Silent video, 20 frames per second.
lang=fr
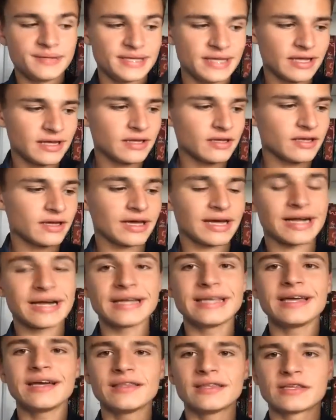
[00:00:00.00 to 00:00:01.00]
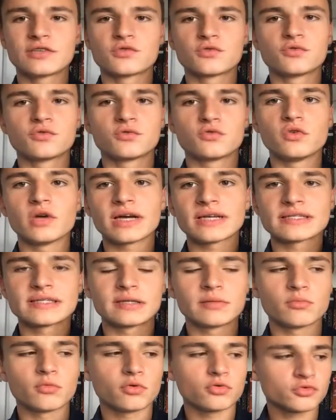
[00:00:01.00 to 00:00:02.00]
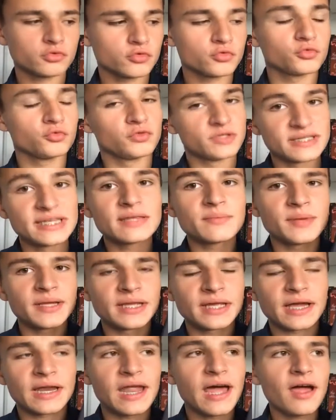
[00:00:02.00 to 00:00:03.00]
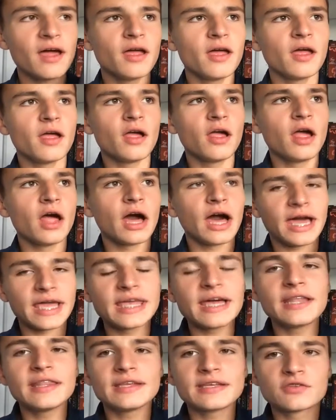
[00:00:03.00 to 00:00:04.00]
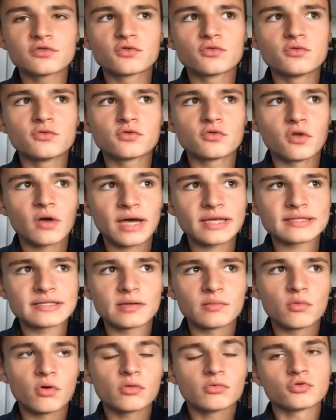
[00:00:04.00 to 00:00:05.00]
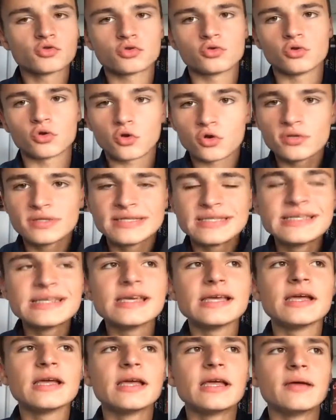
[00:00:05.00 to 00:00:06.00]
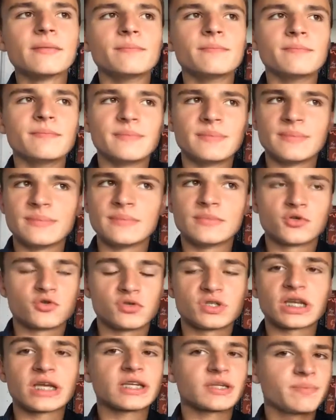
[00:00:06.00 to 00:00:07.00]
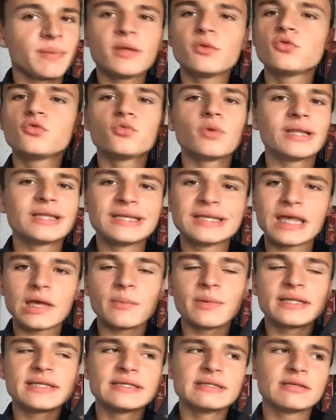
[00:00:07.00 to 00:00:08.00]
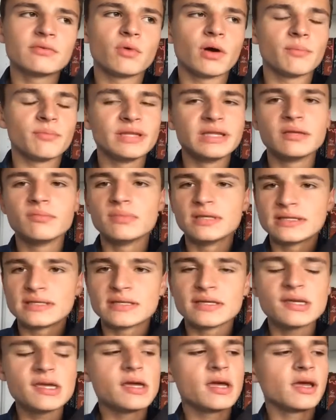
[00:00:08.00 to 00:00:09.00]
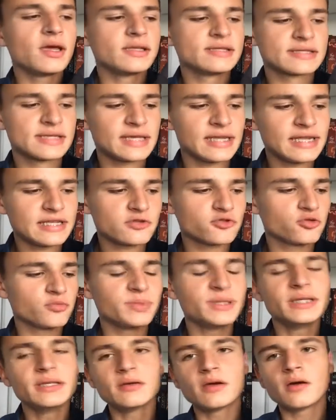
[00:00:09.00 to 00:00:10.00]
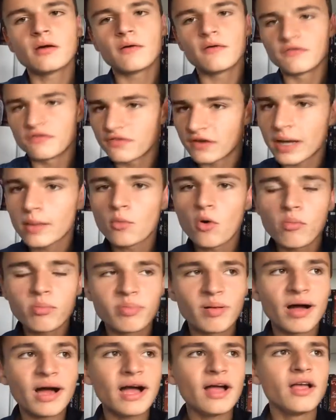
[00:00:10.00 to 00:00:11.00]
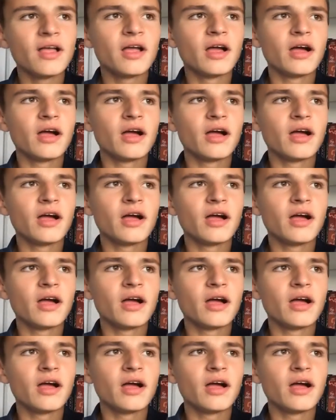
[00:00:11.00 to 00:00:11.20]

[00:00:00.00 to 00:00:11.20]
bien, rien n'excuse le harcèlement, surtout de cette manière-là. Rien n'excuse le harcèlement, je le redis. Hmm, je ne cherche pas du tout à dédramatiser ou à minimiser ce qu'elle a subi, vraiment pas.